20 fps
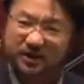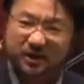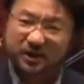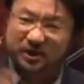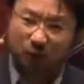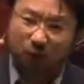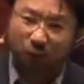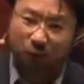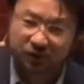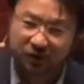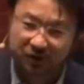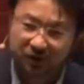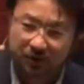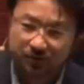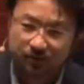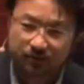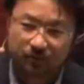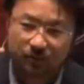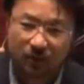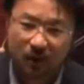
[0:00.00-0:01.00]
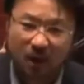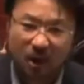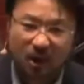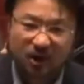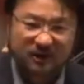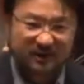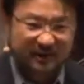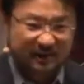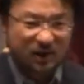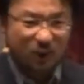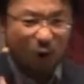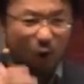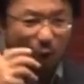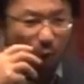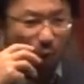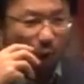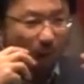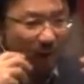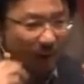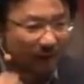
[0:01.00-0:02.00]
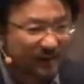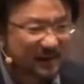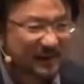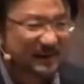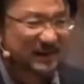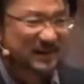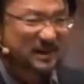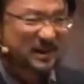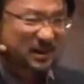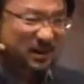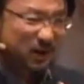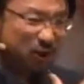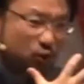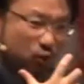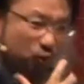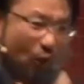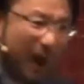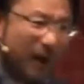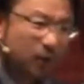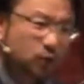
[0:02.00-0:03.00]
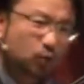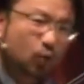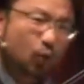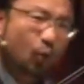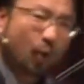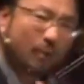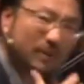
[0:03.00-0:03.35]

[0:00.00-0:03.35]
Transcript: 那些东西。只有我们死死的抓住我